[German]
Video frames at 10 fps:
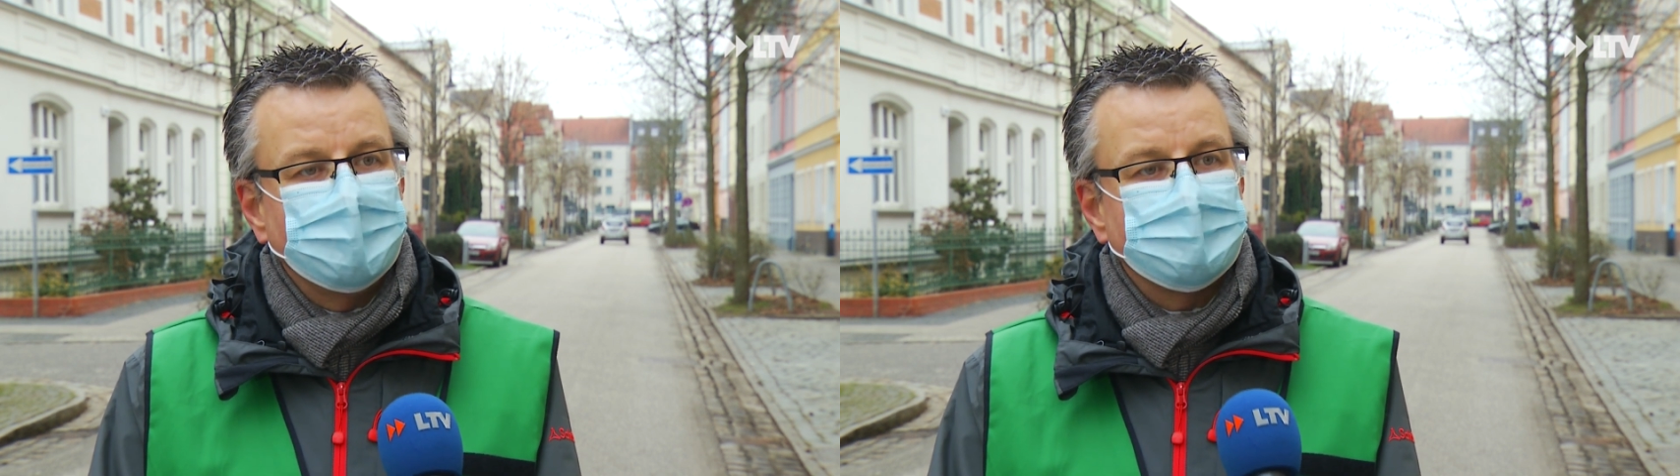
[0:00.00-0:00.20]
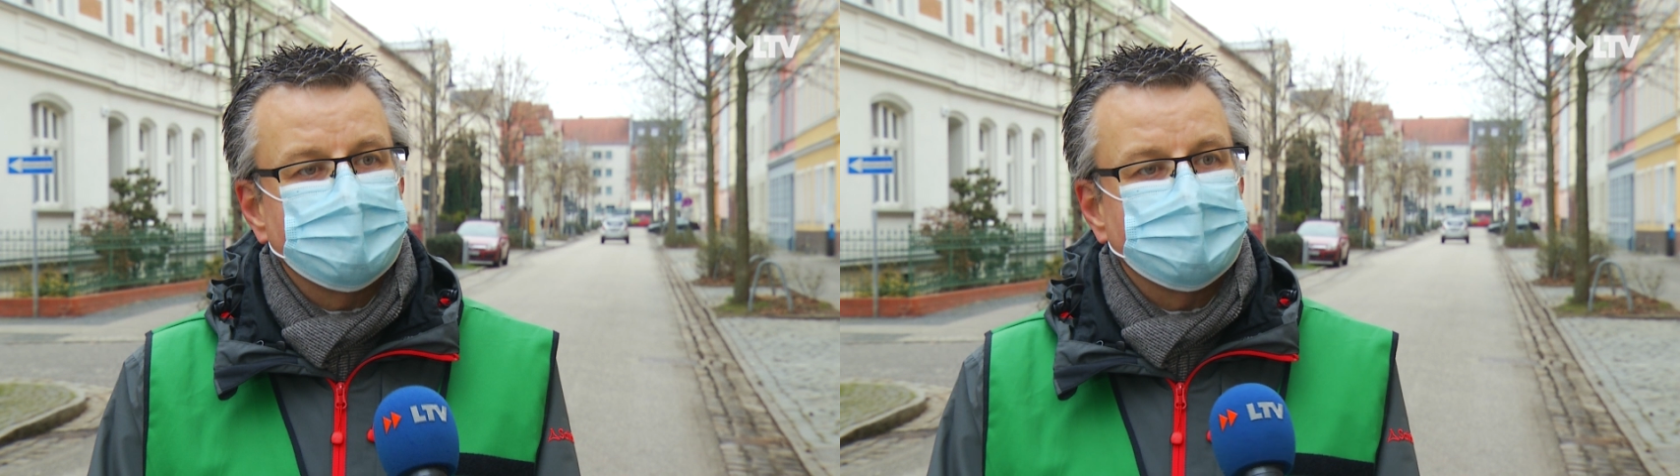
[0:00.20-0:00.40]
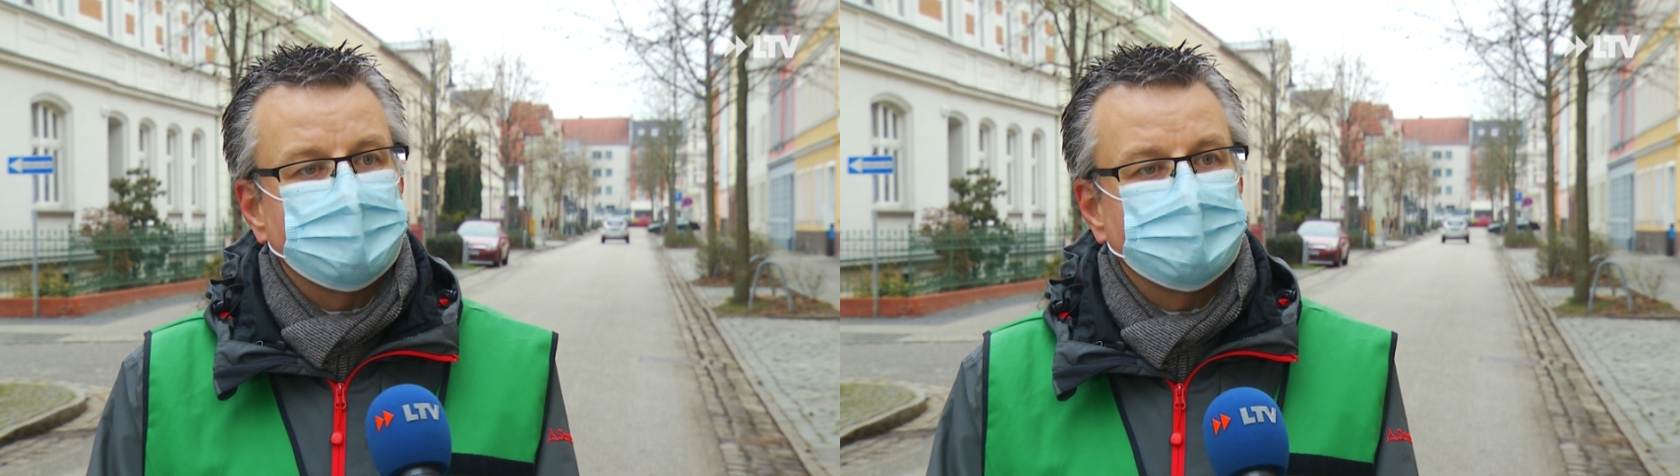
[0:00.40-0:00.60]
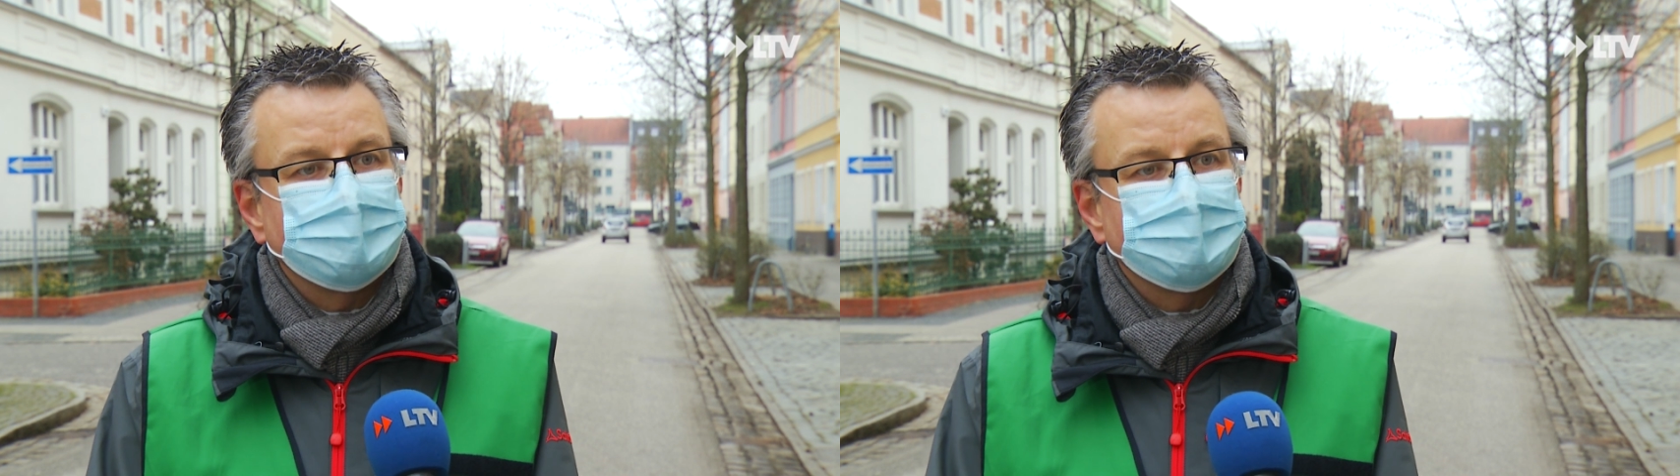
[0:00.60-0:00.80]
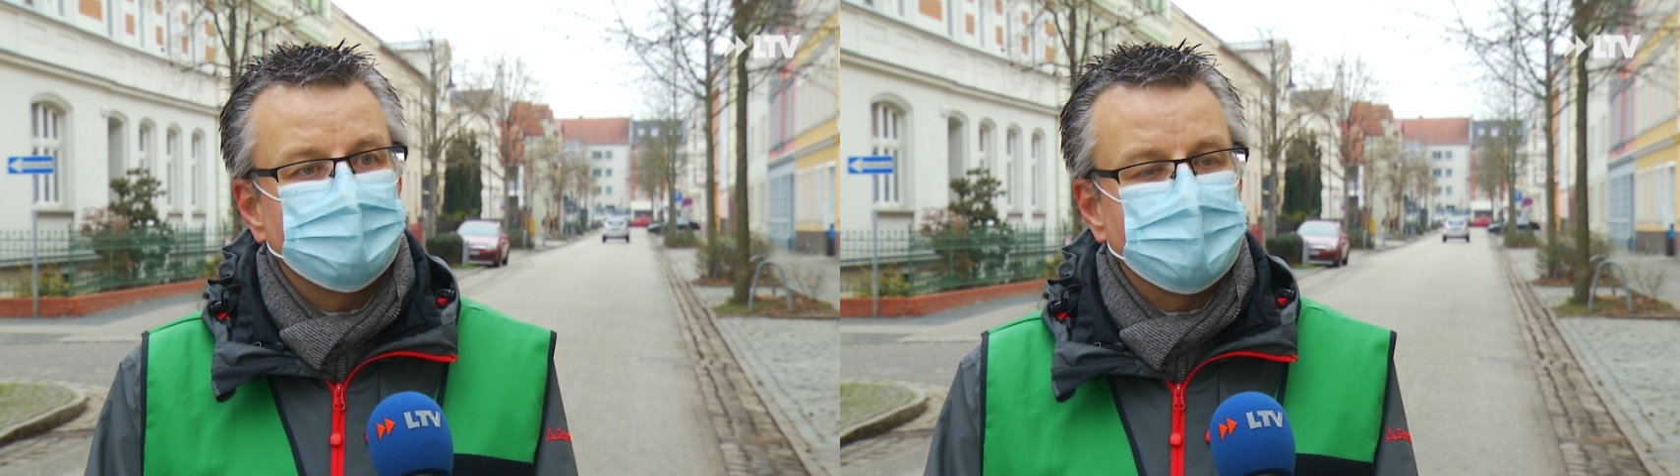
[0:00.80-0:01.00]
dass da
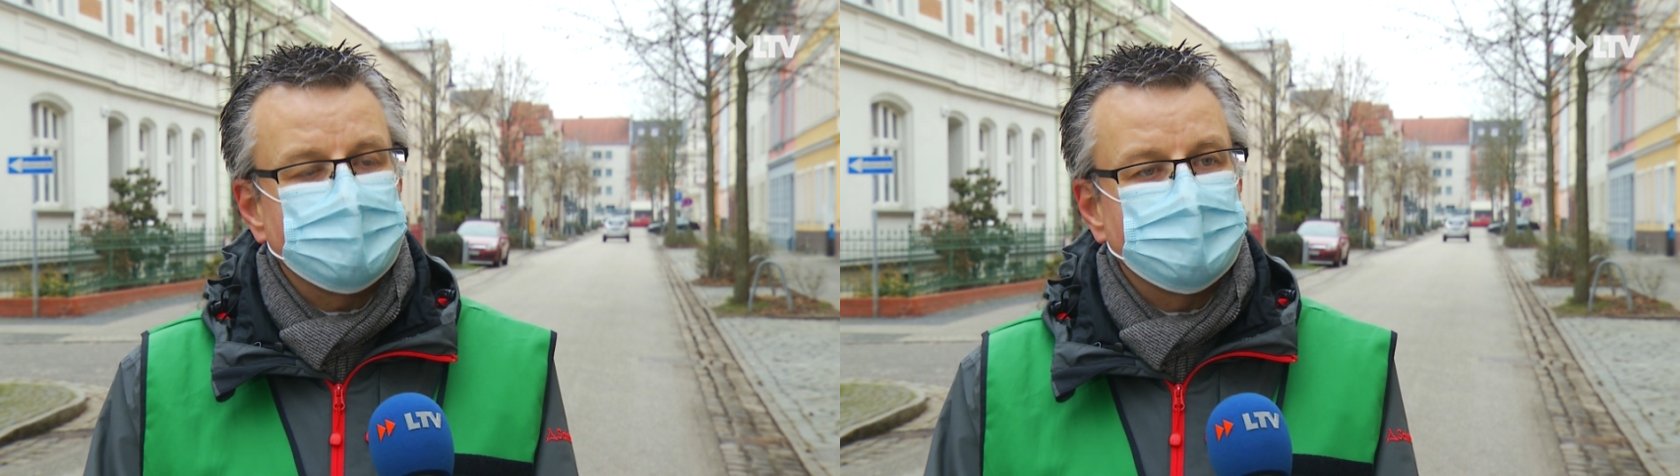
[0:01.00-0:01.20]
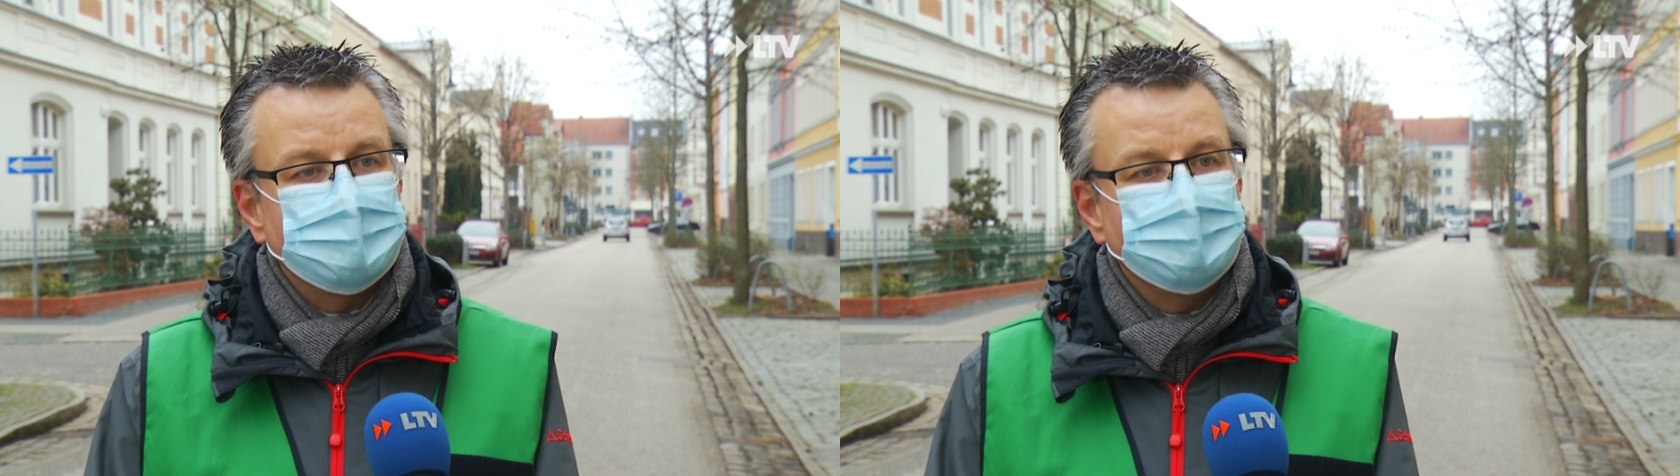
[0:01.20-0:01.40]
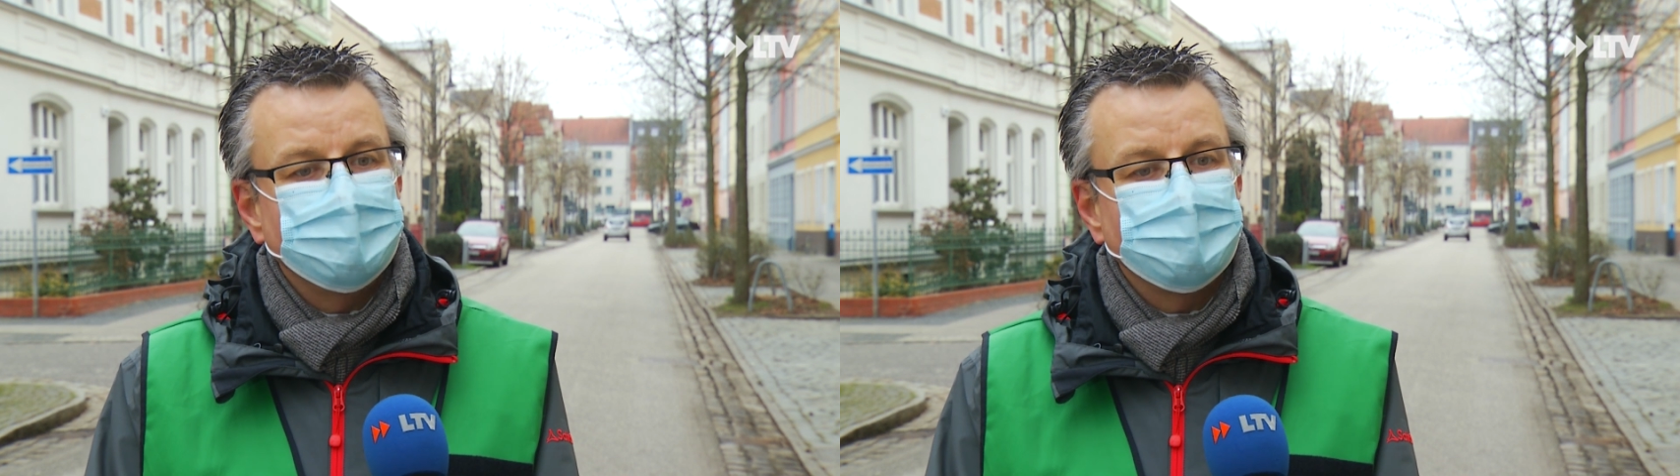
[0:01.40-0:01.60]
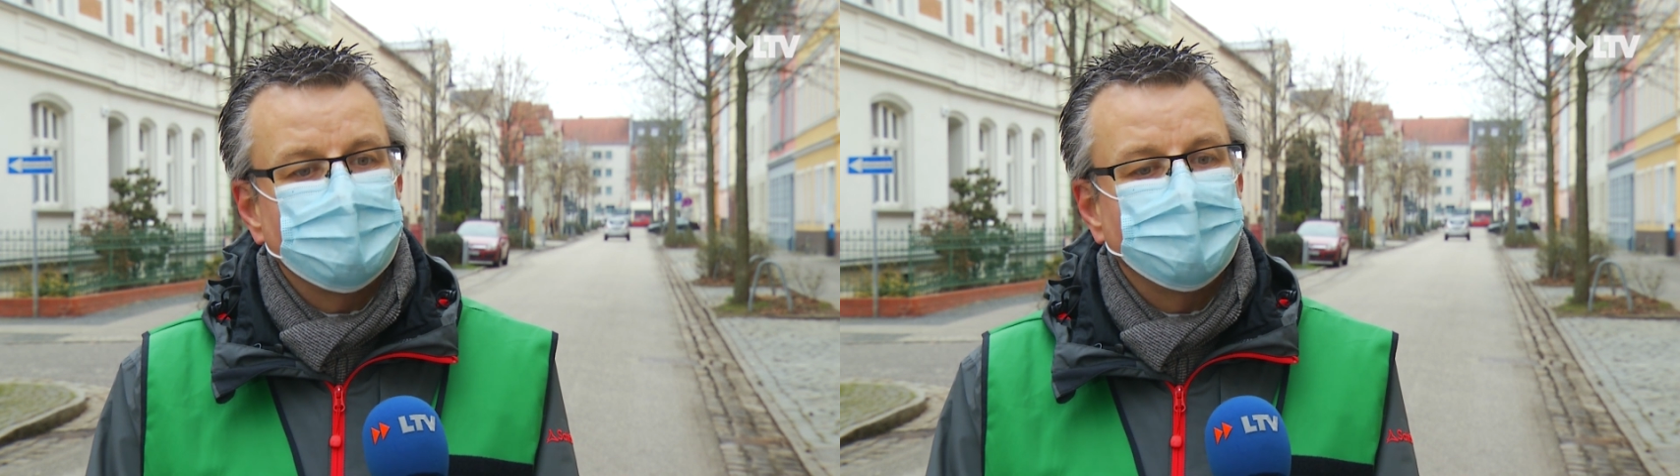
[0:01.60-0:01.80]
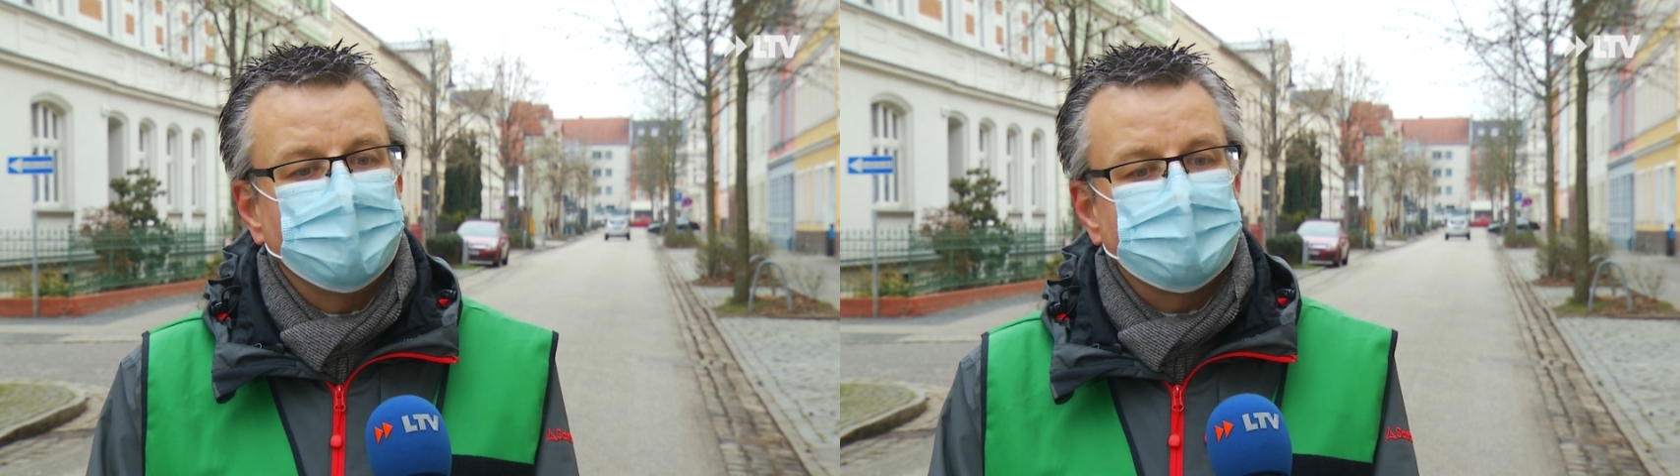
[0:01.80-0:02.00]
zusätzliche Hilfe
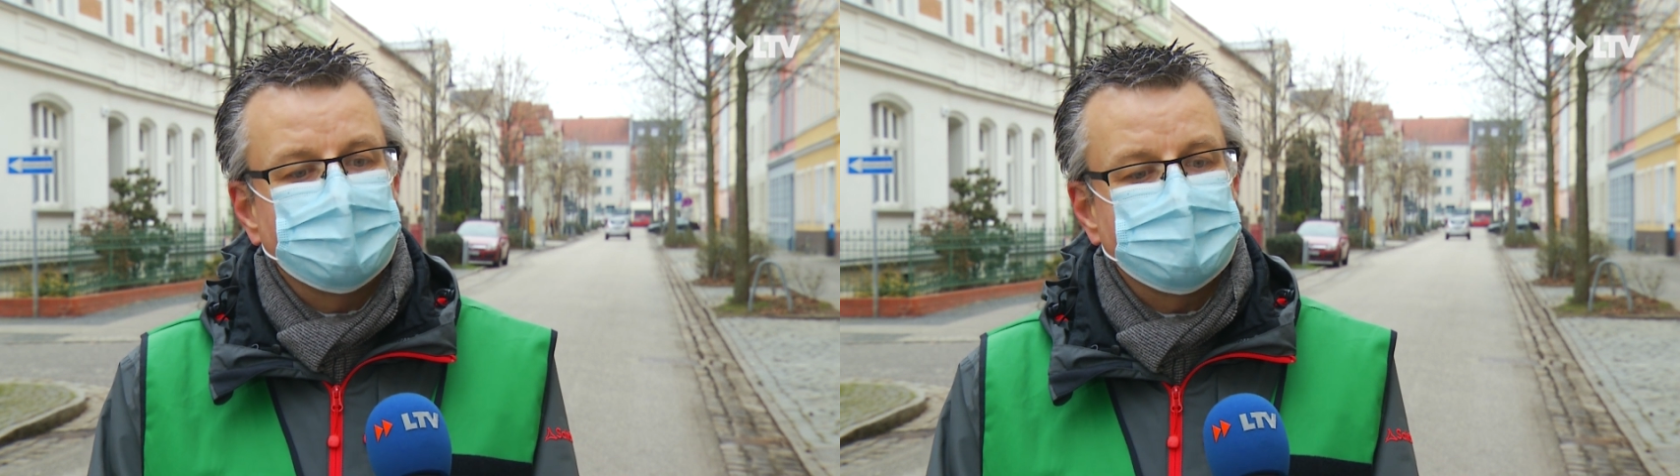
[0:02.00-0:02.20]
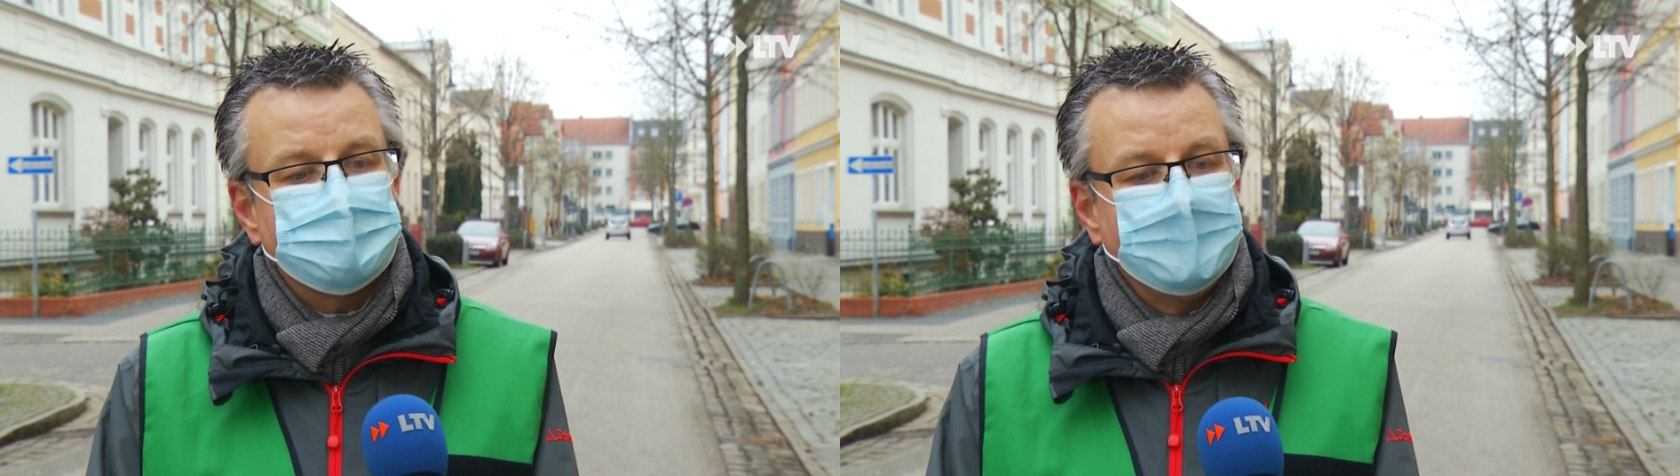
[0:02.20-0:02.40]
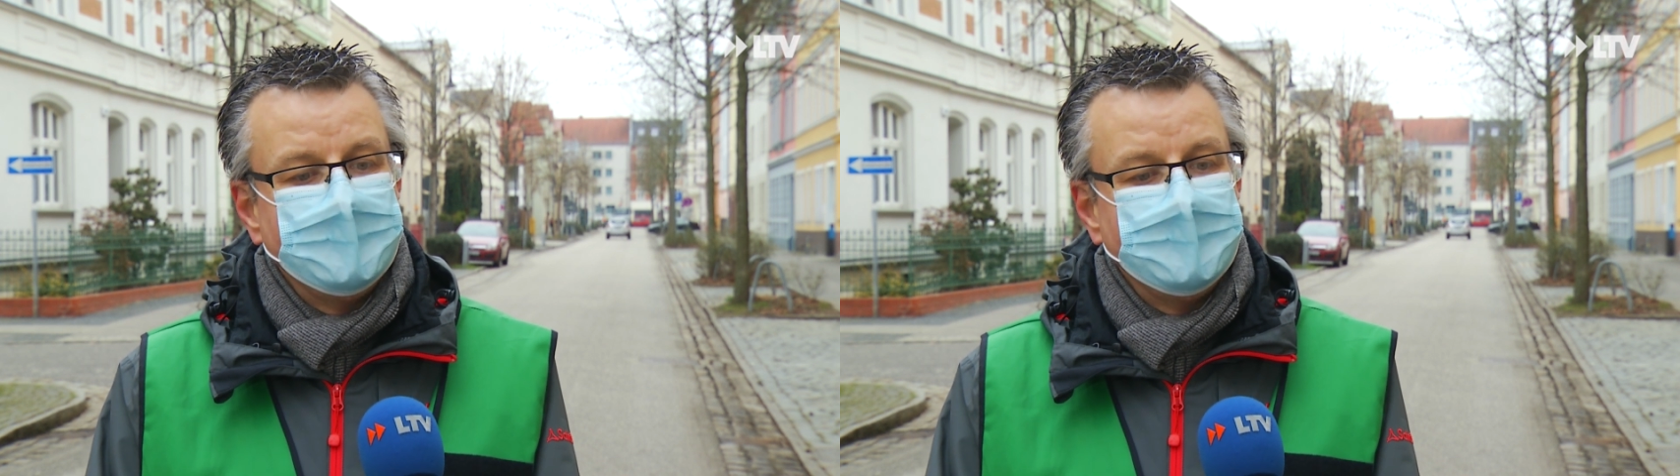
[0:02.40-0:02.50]
notwendig ist.